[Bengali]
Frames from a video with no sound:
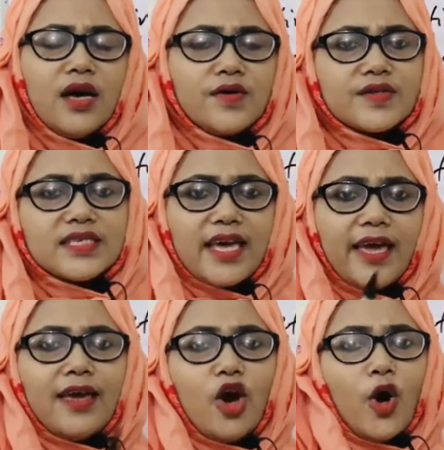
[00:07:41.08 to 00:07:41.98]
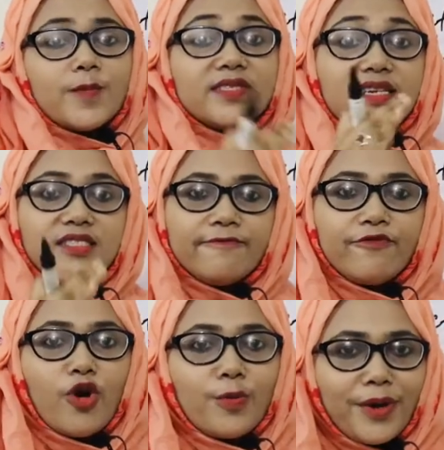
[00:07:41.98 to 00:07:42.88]
হচ্ছে অবজেক্টিভ
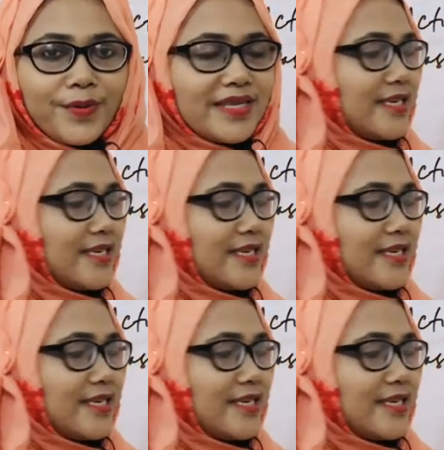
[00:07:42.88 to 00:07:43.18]
ফর্মে হয়ে